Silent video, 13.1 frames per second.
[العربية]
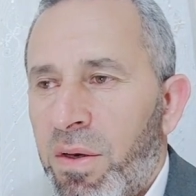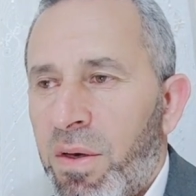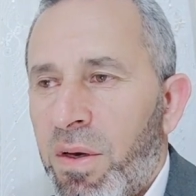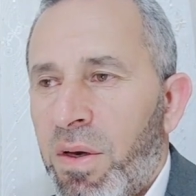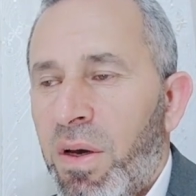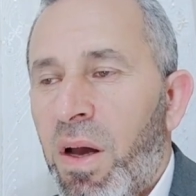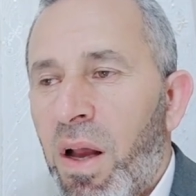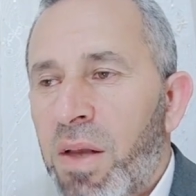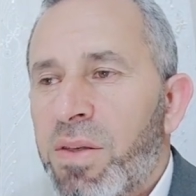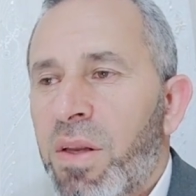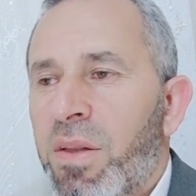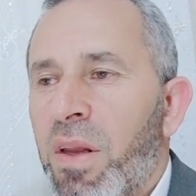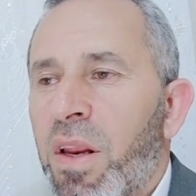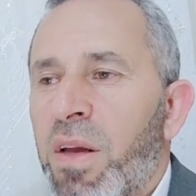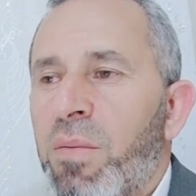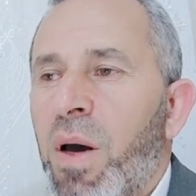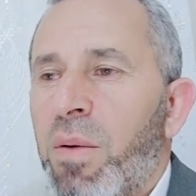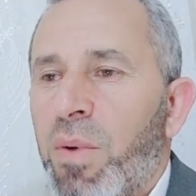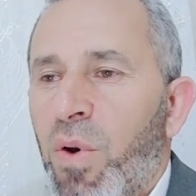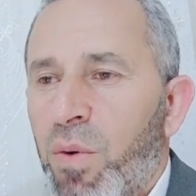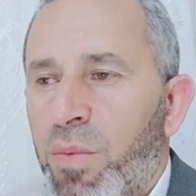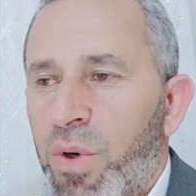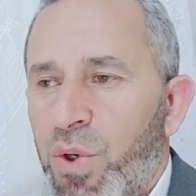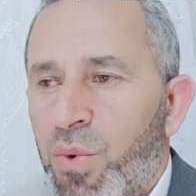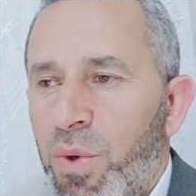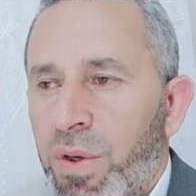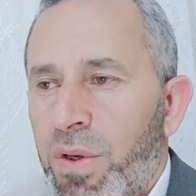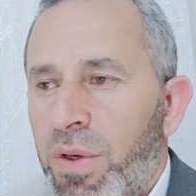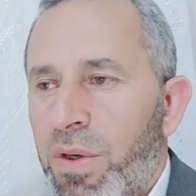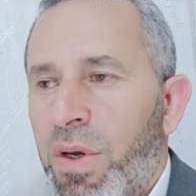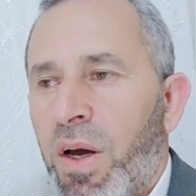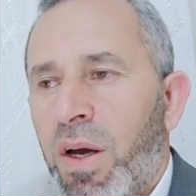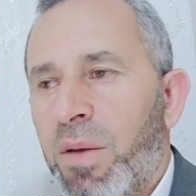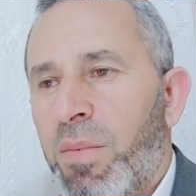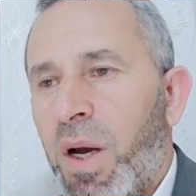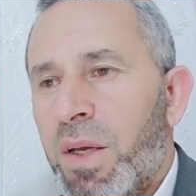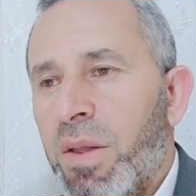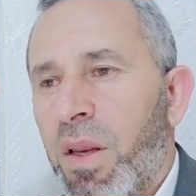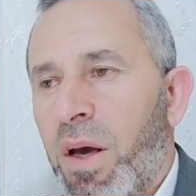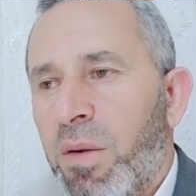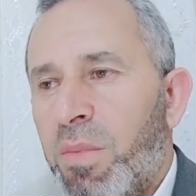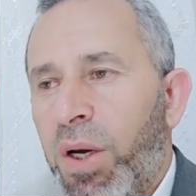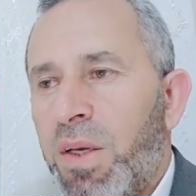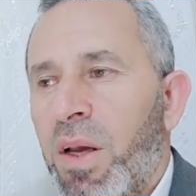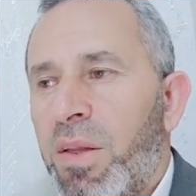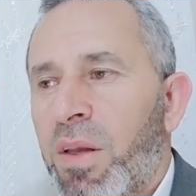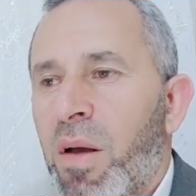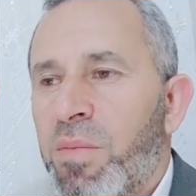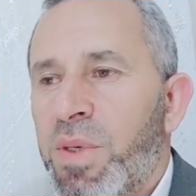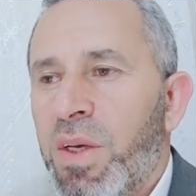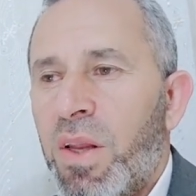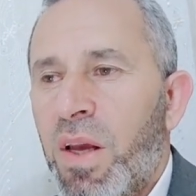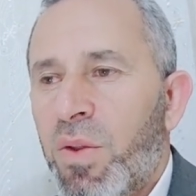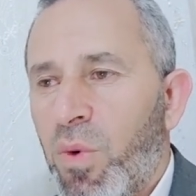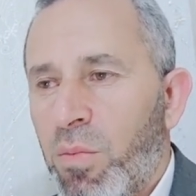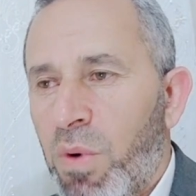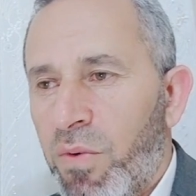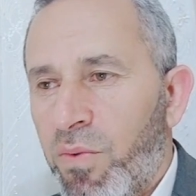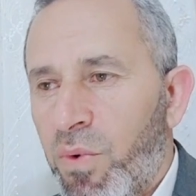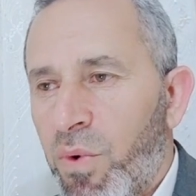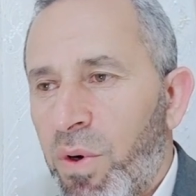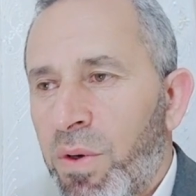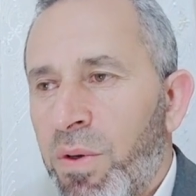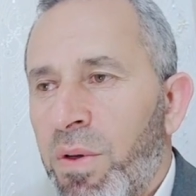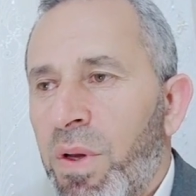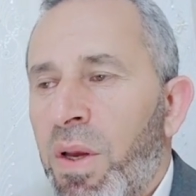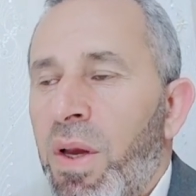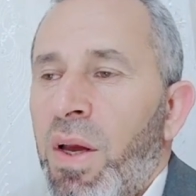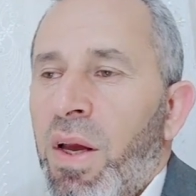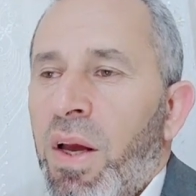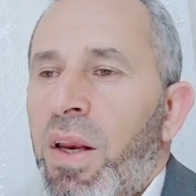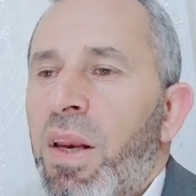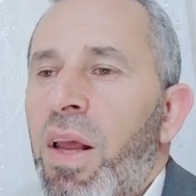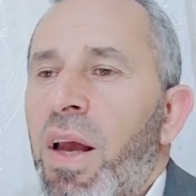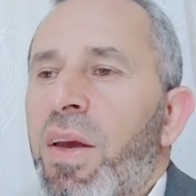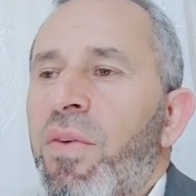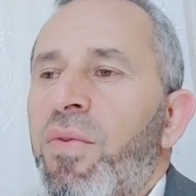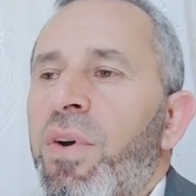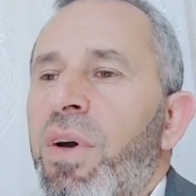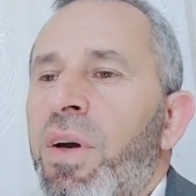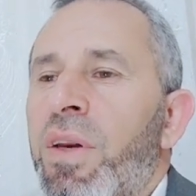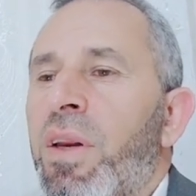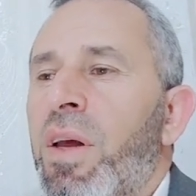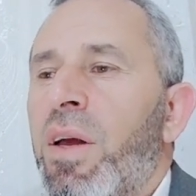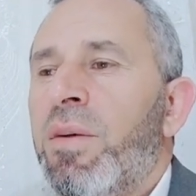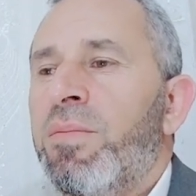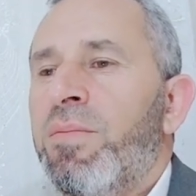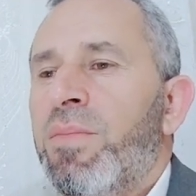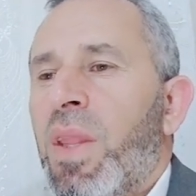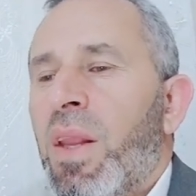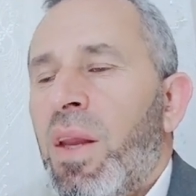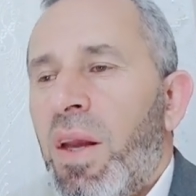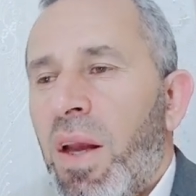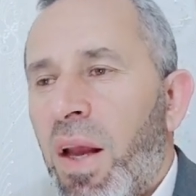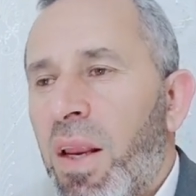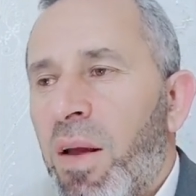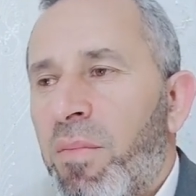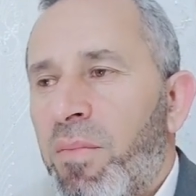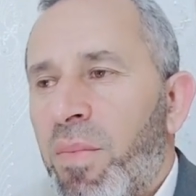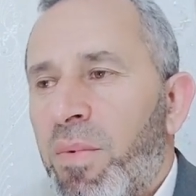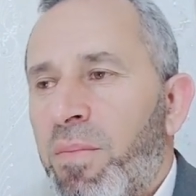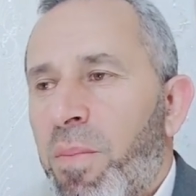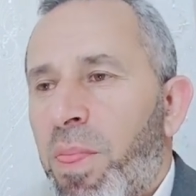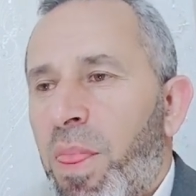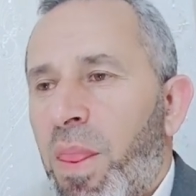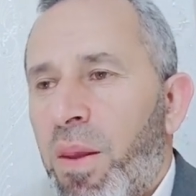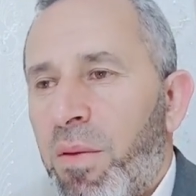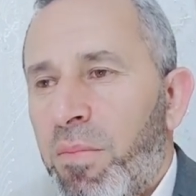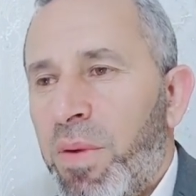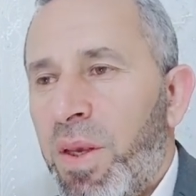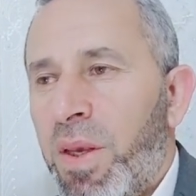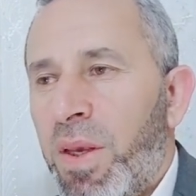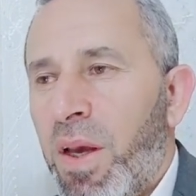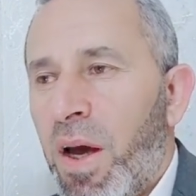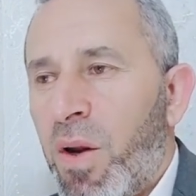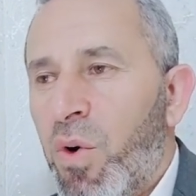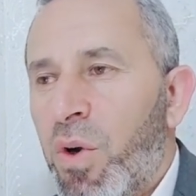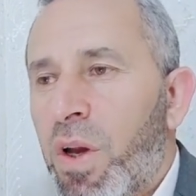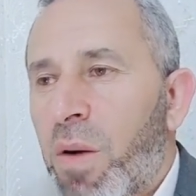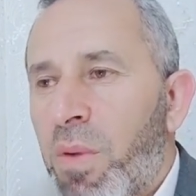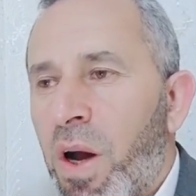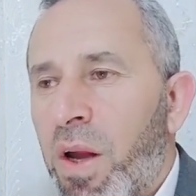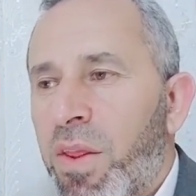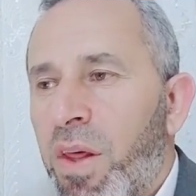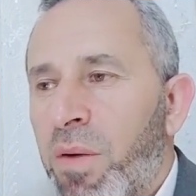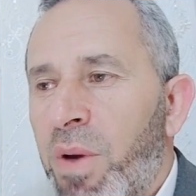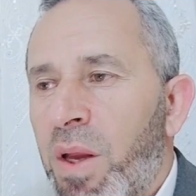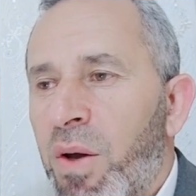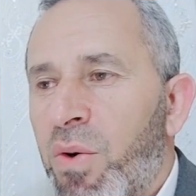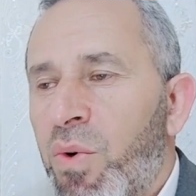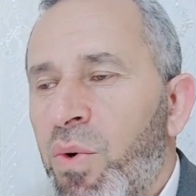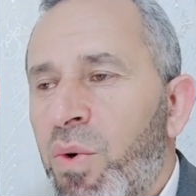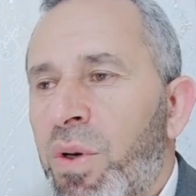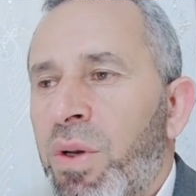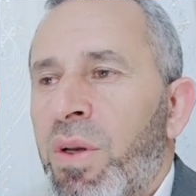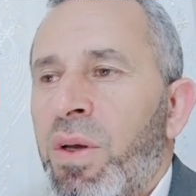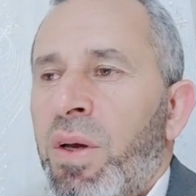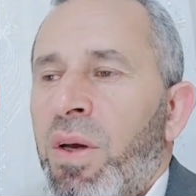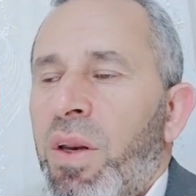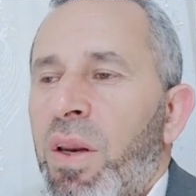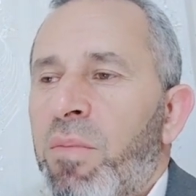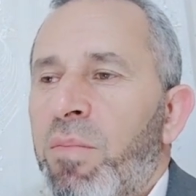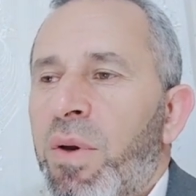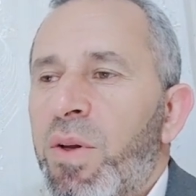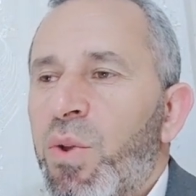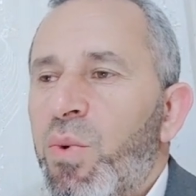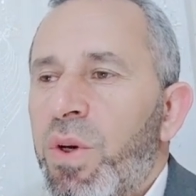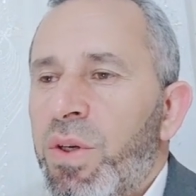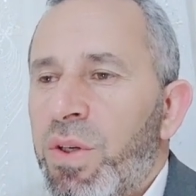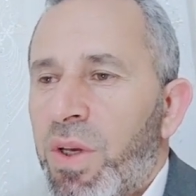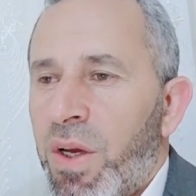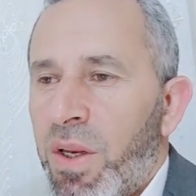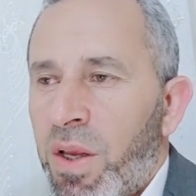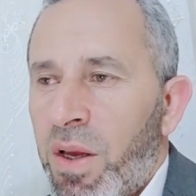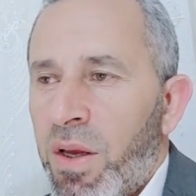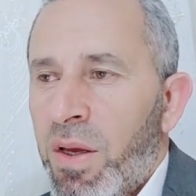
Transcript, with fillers: خاصة الكبار بالعمر شوي يعني بعد الأربعينات خمسينات وما فوق نلاقي في عنا ألم بالركب أكثر ما يكون لما نطوي إجرينا